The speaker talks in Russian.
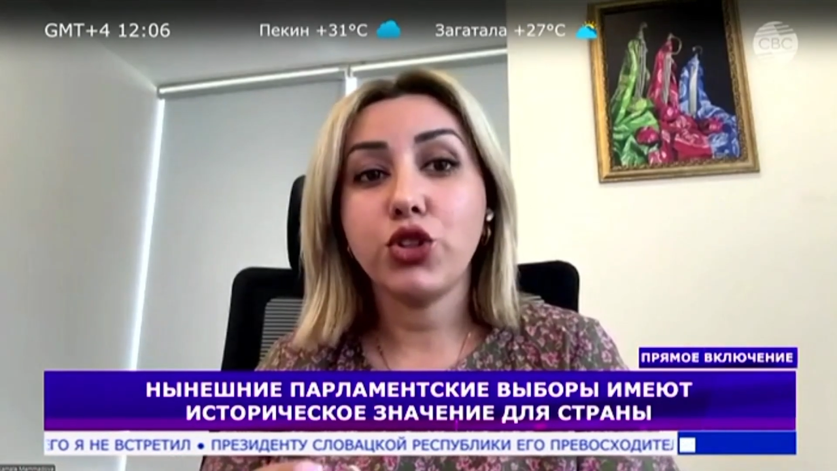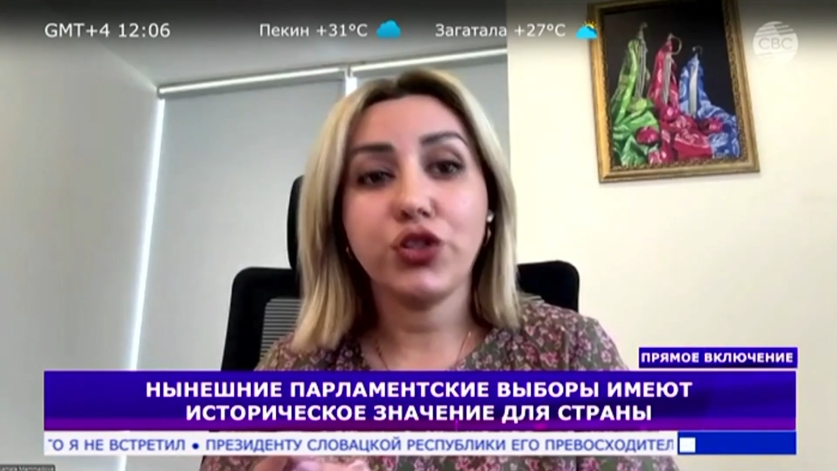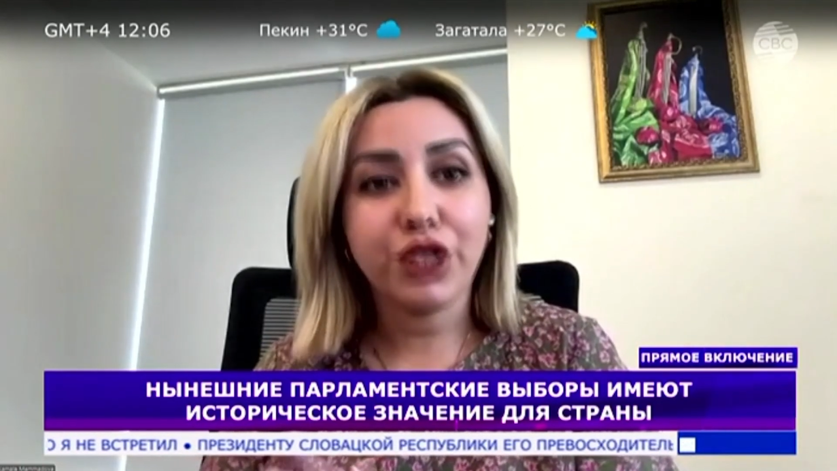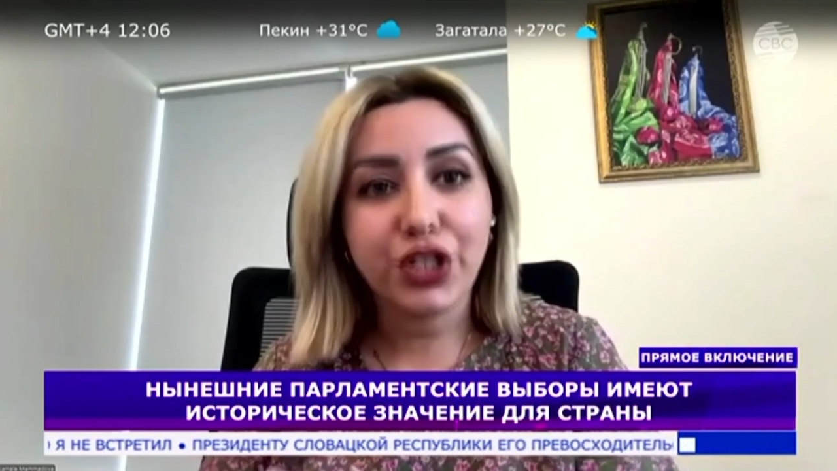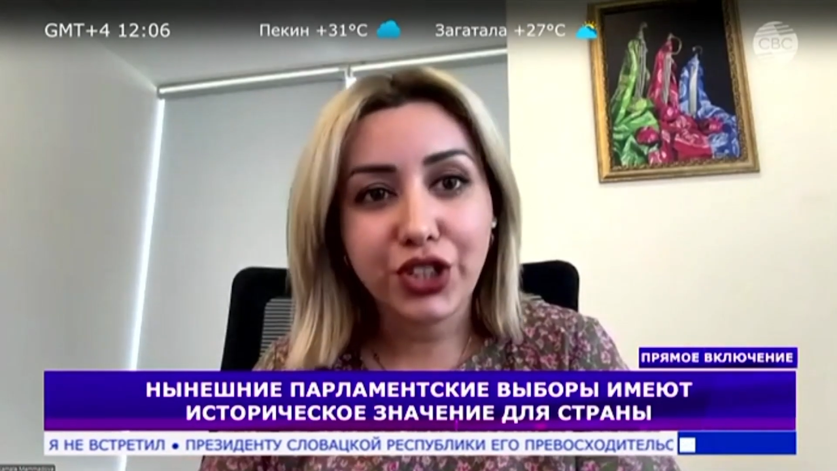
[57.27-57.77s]

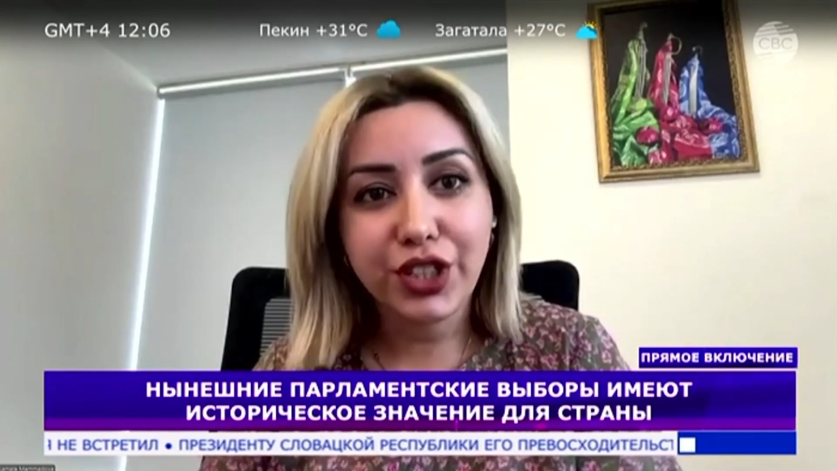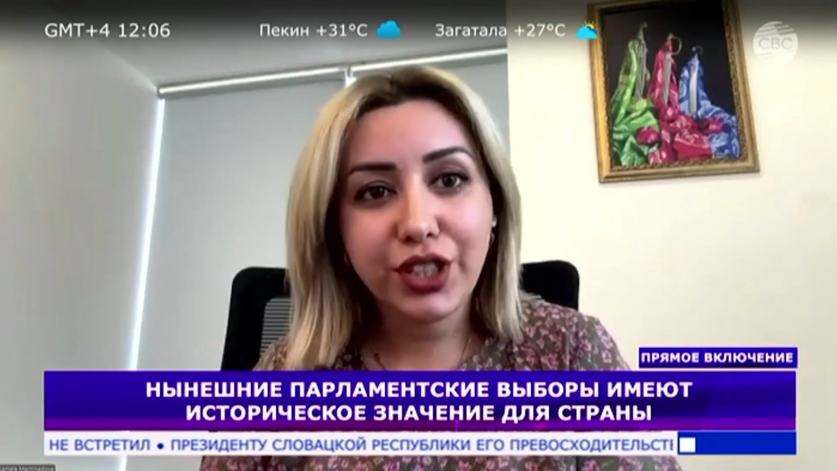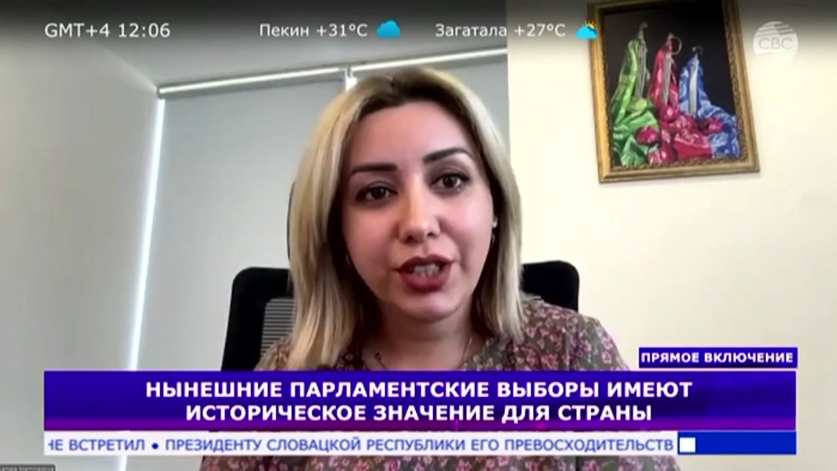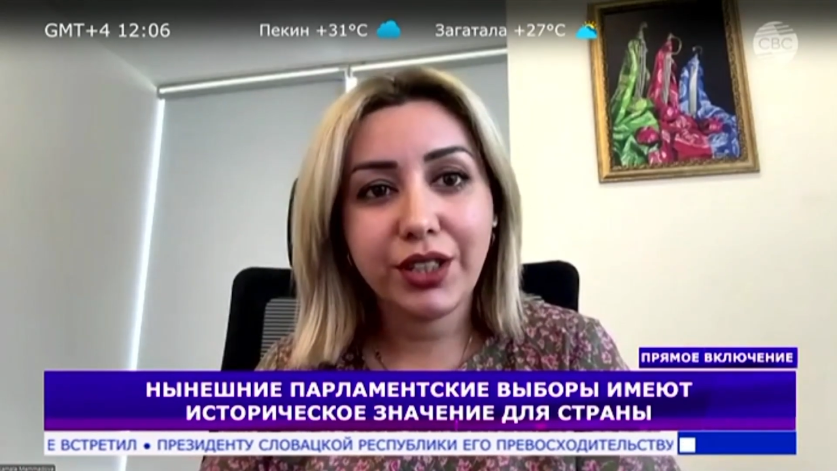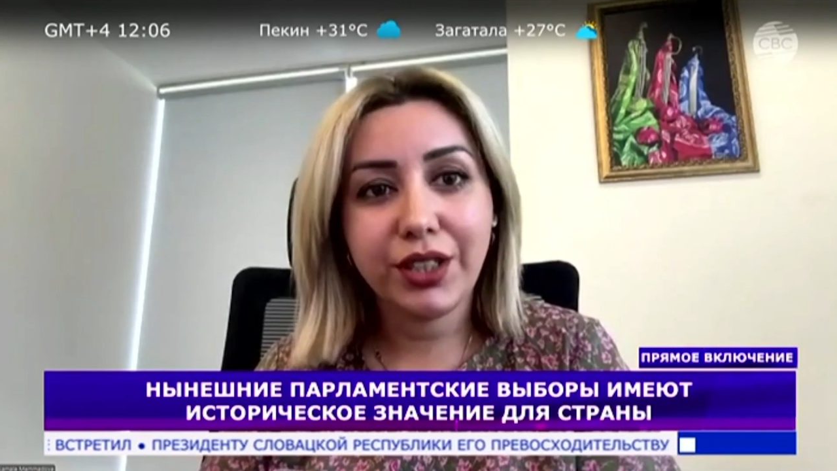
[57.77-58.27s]
очень
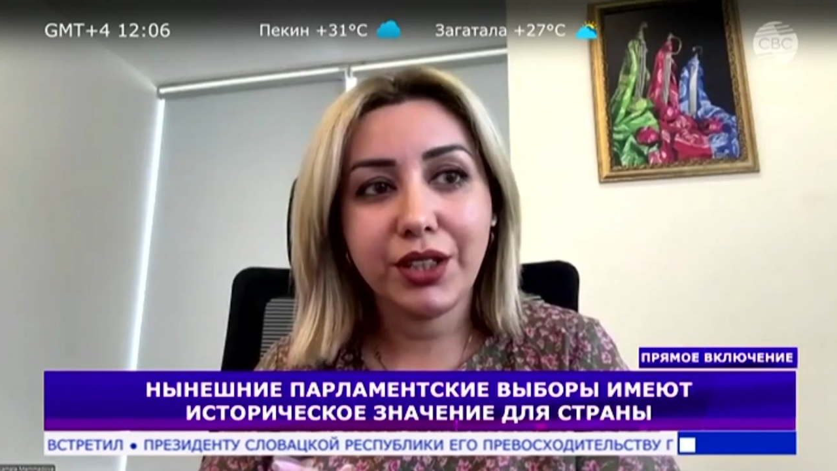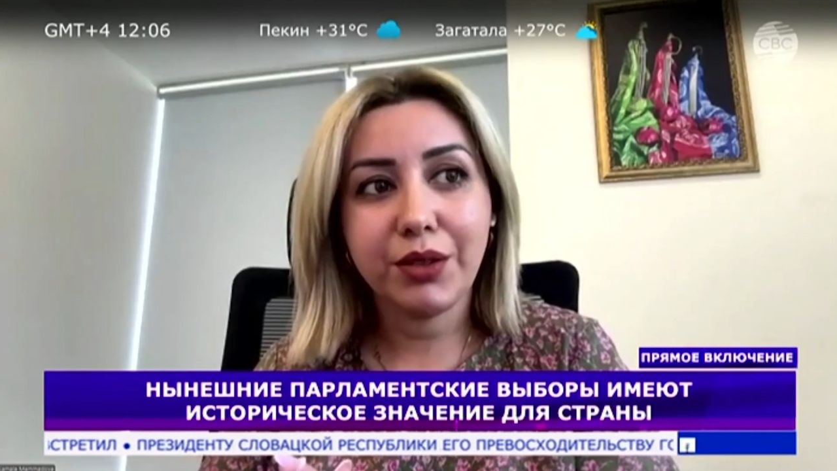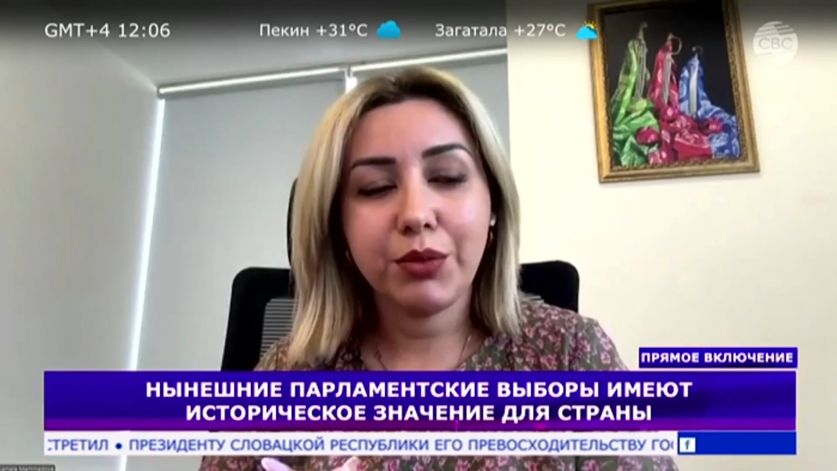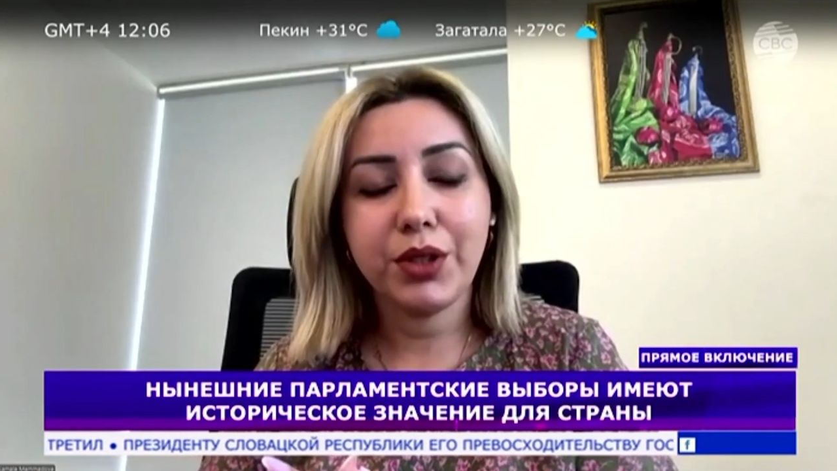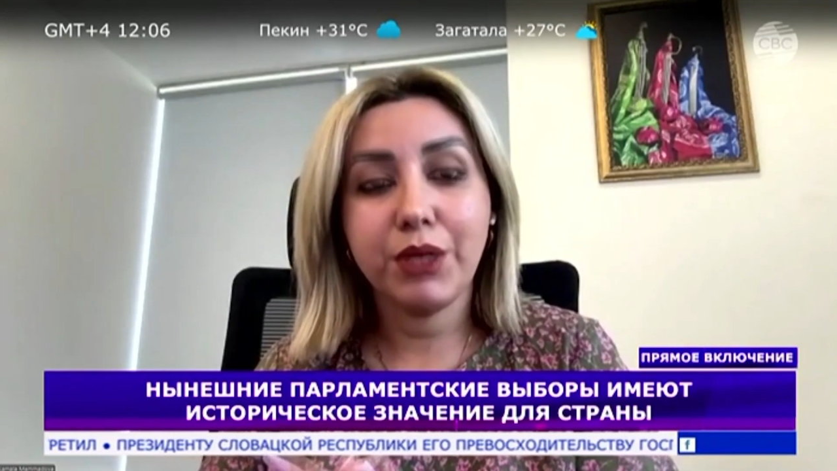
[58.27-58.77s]
важны
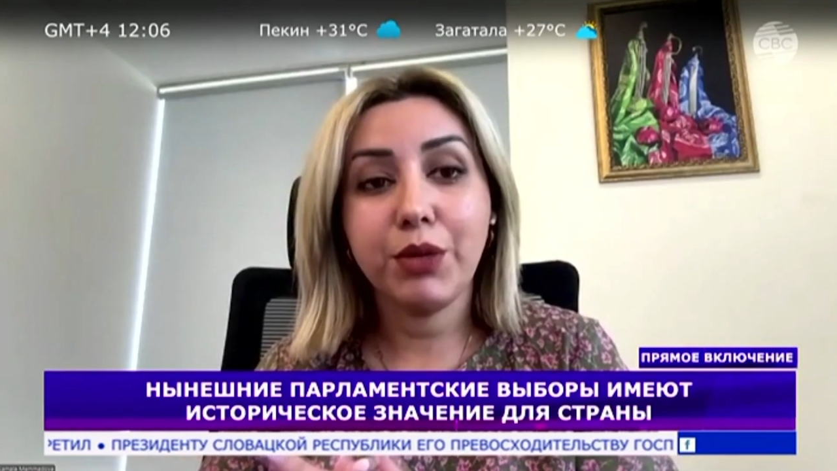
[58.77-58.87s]
и